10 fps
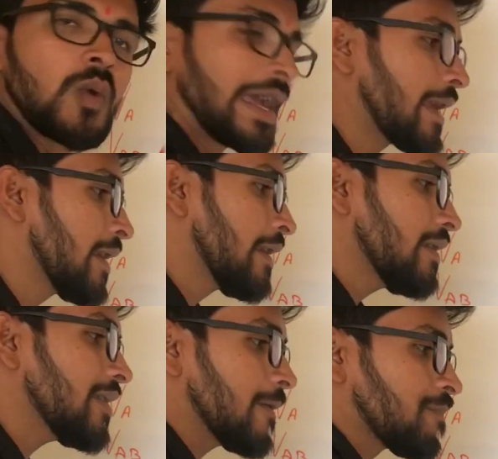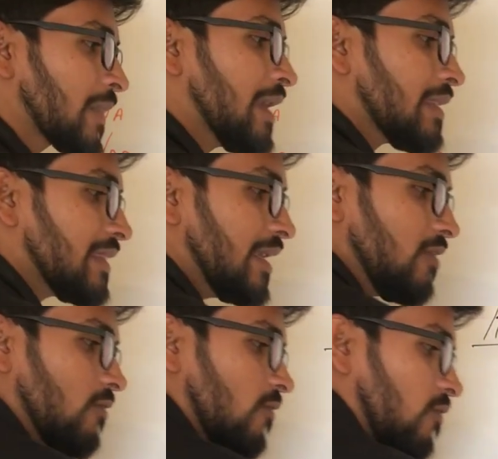वाई ठीक है
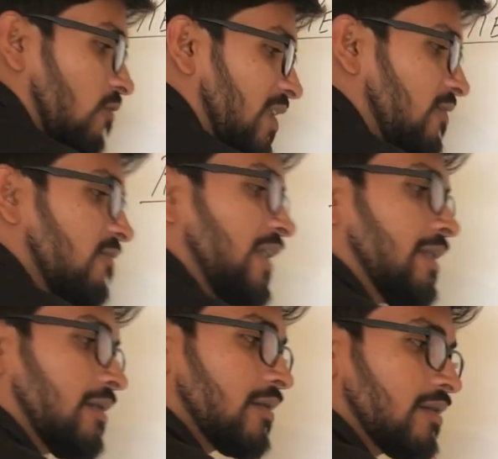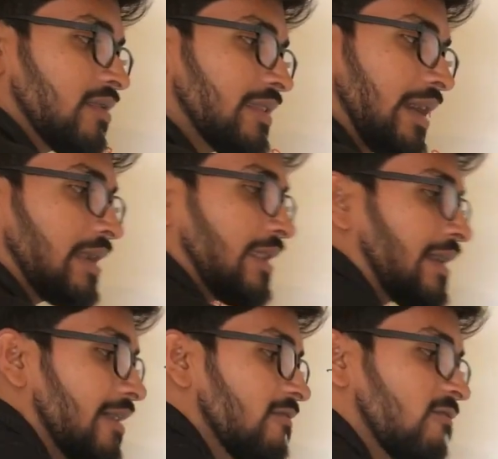देन वी विंड
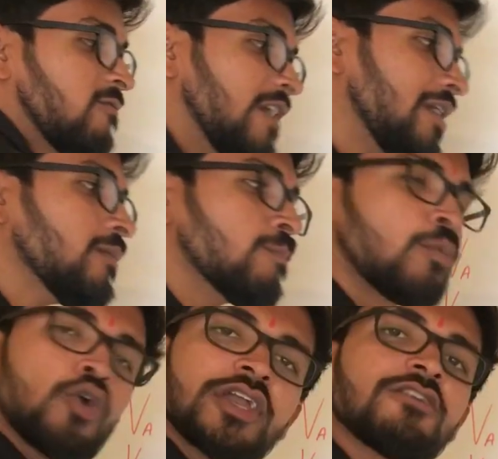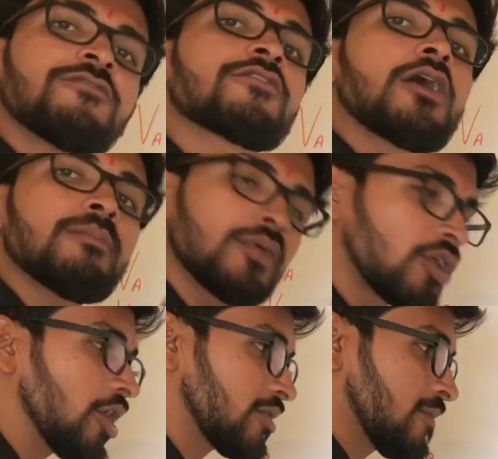लिखा है विंड ब्लोइंग फ्रॉम
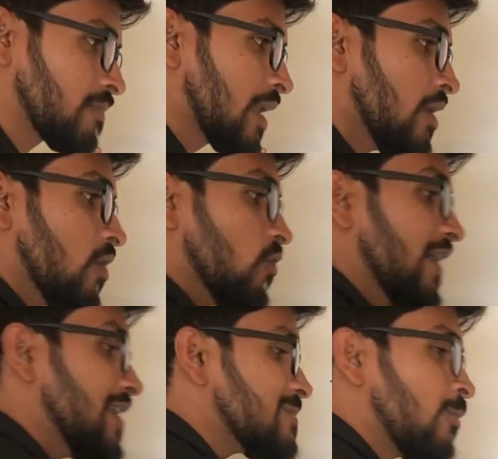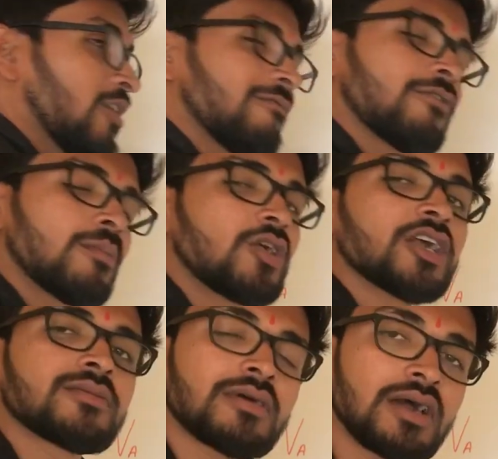नॉर्थ विंड इज ब्लोइंग फ्रॉम
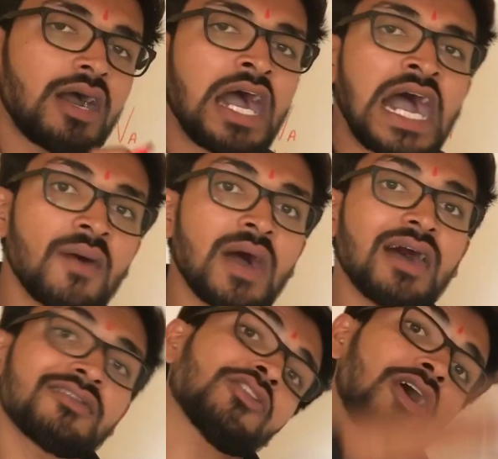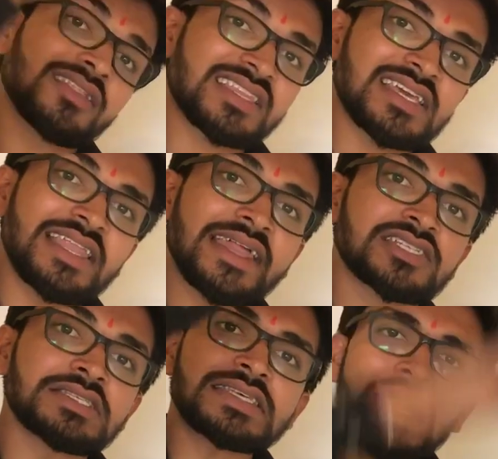नॉर्थ हवा नॉर्थ के
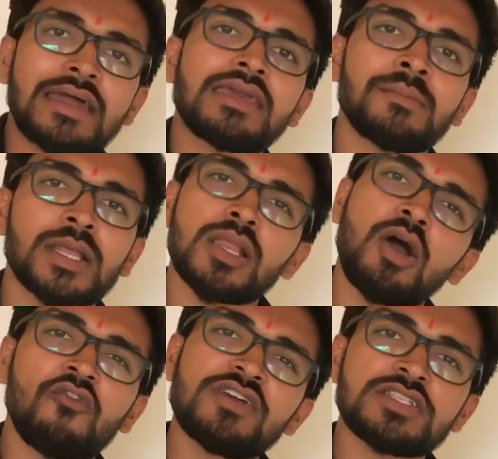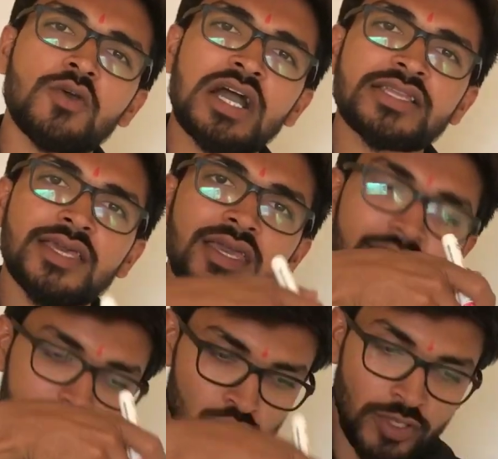डायरेक्शन से आ रही है मतलब ऑब्वियसली वो कहा जाएगी
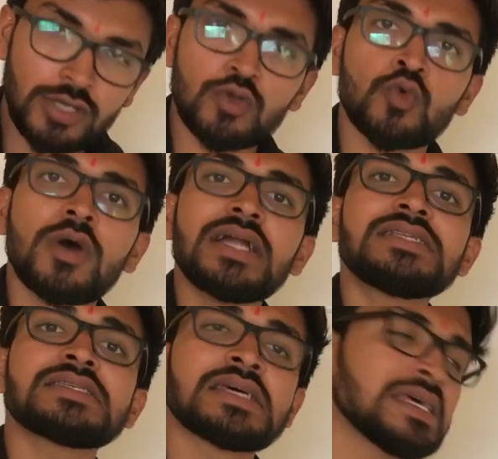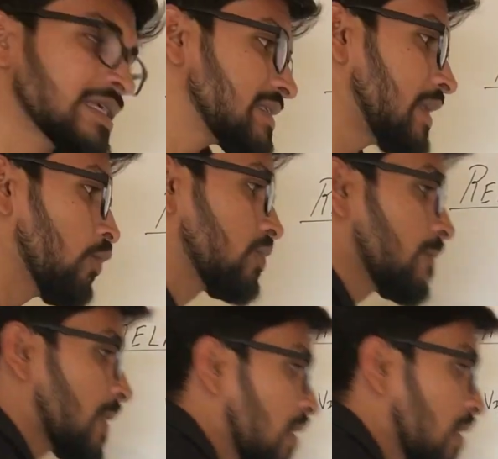इट इज गोइंग टूवर्ड्स साउथ